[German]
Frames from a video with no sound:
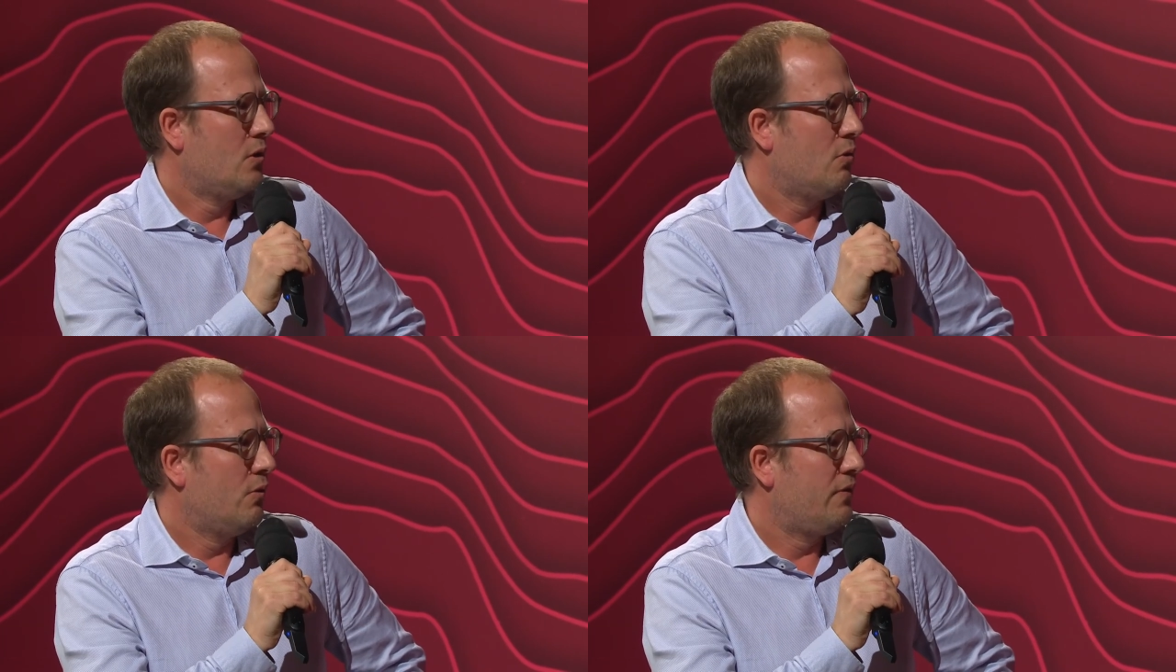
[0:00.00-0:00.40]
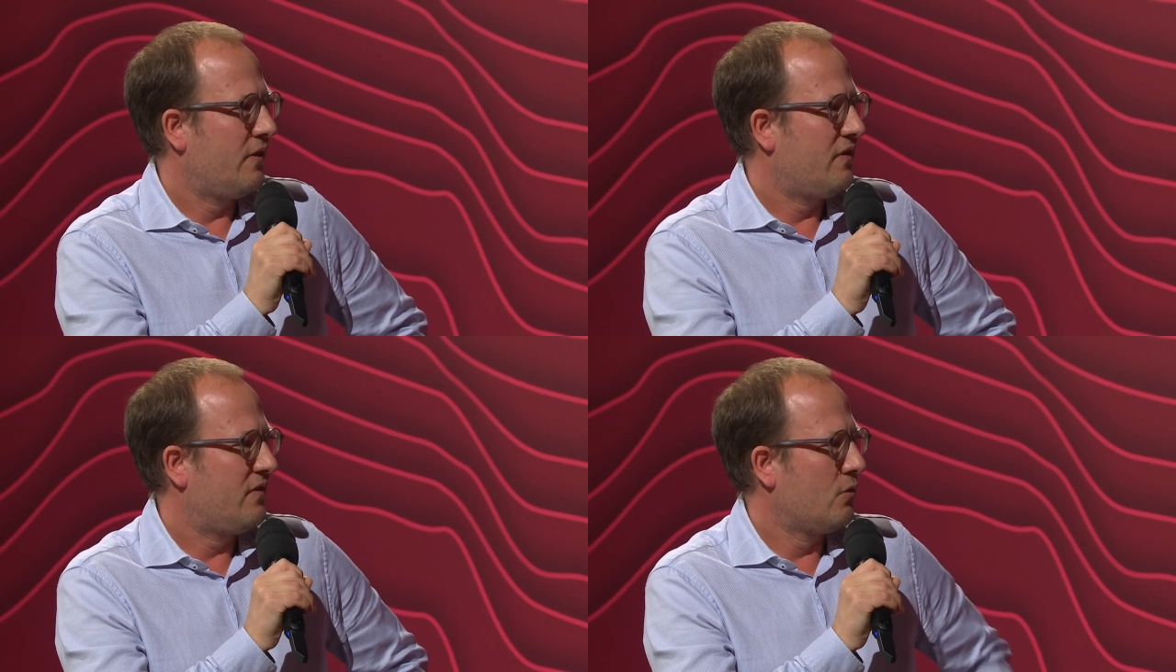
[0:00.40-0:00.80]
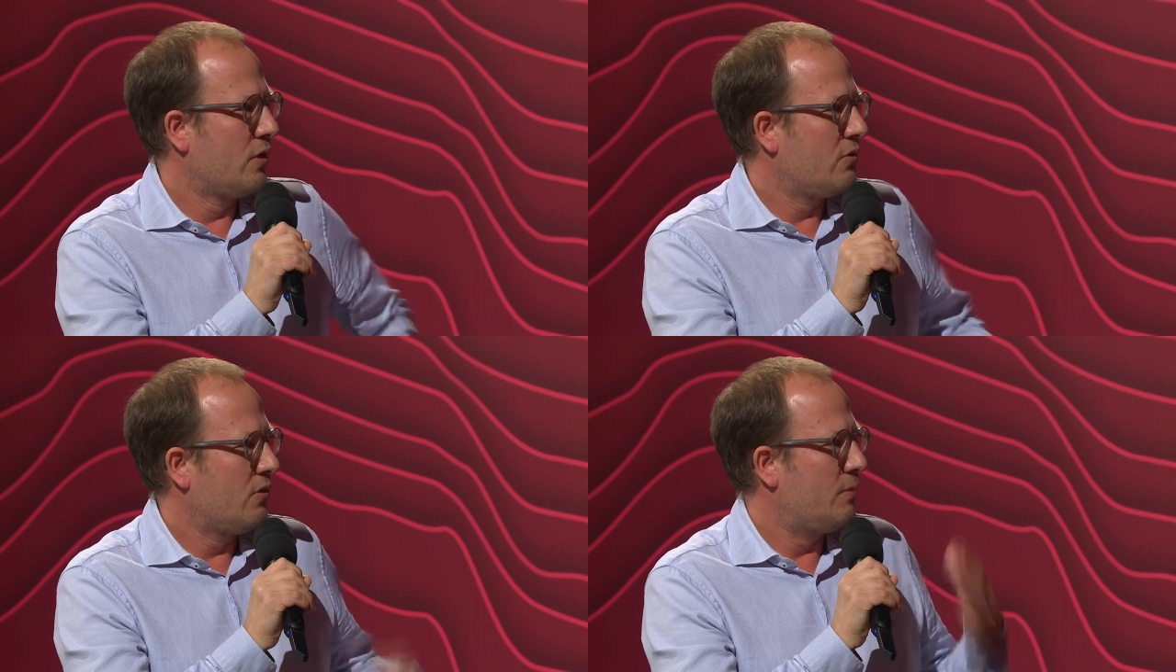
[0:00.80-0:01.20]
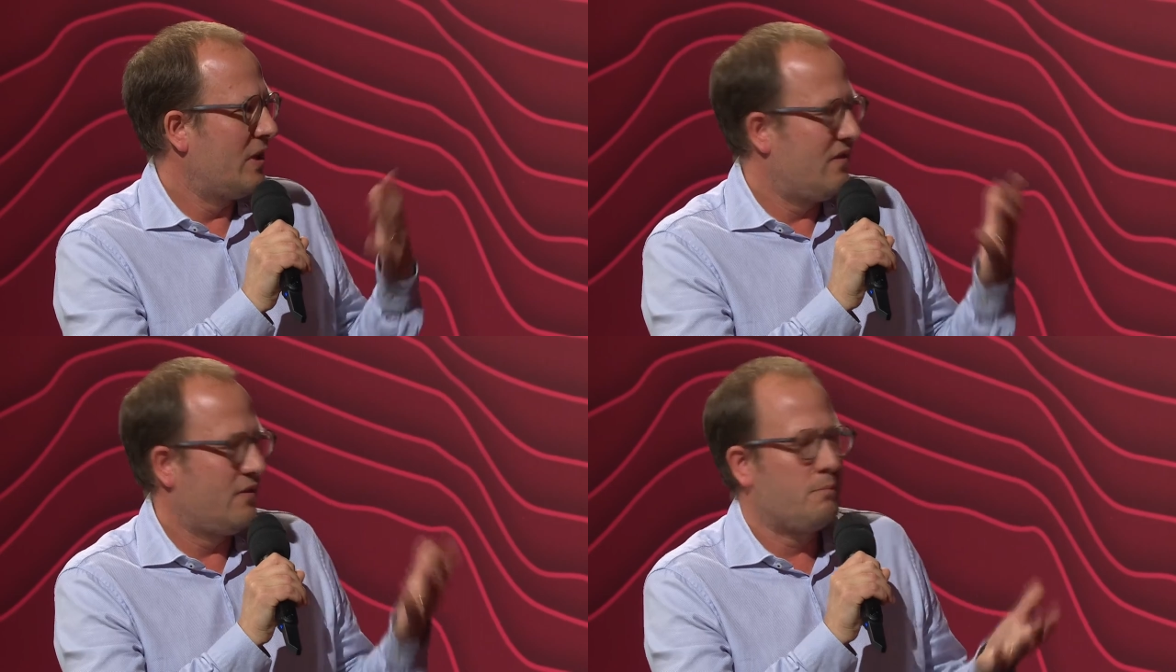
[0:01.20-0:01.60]
Und es ist so natürlich bei
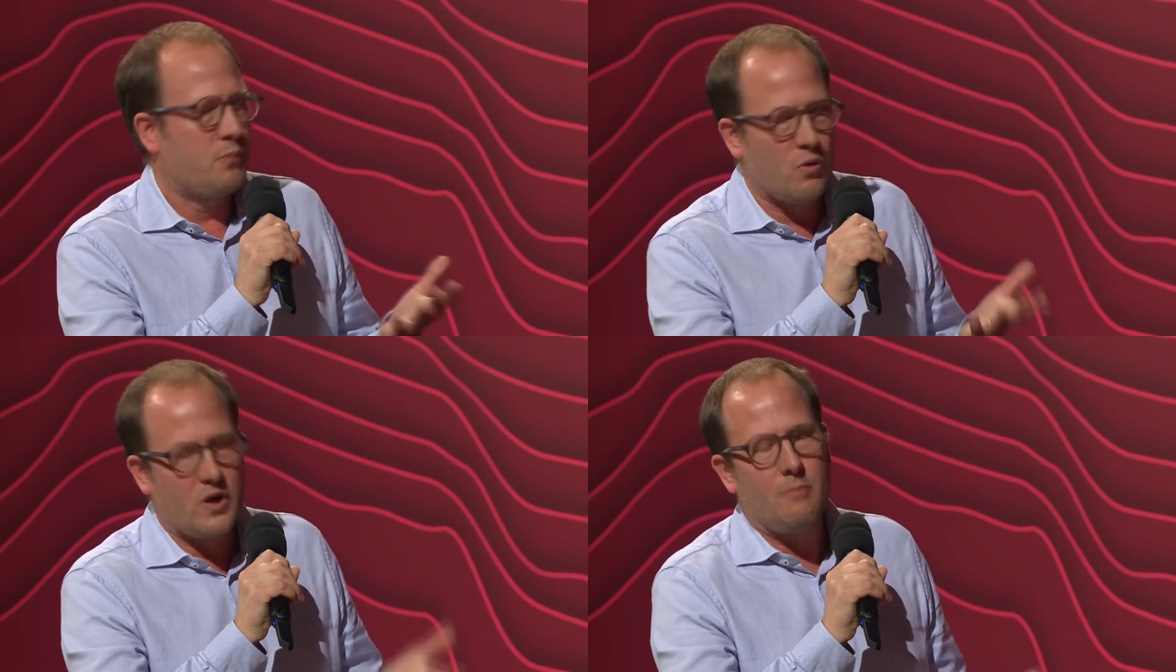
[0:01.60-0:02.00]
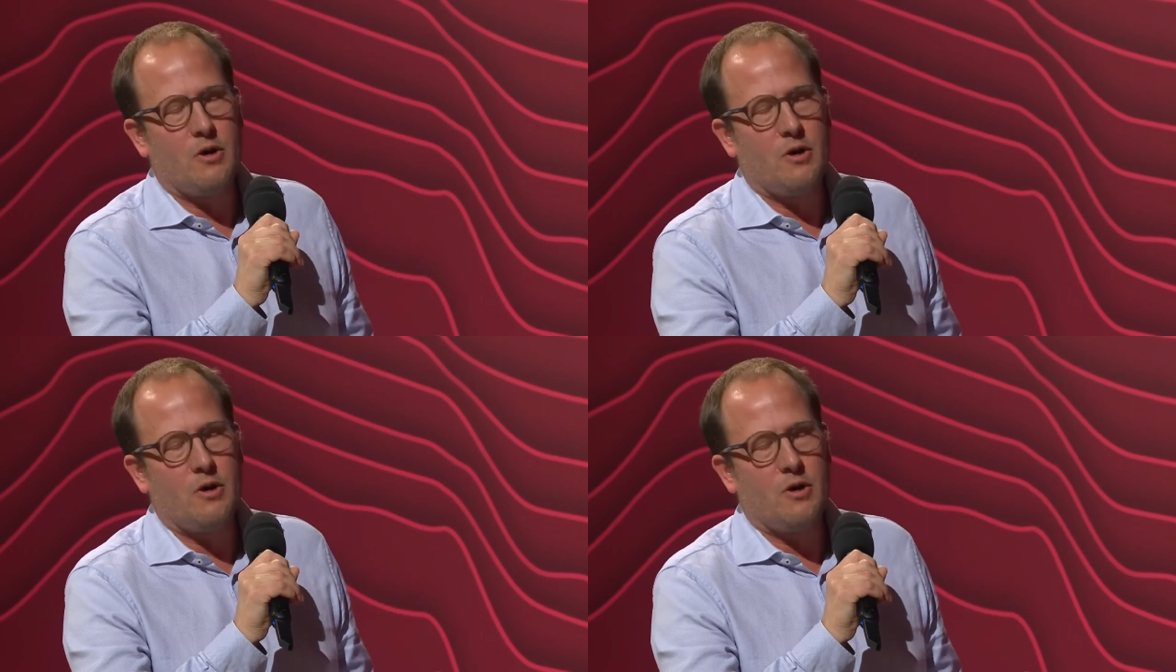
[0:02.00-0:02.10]
diesen Programmen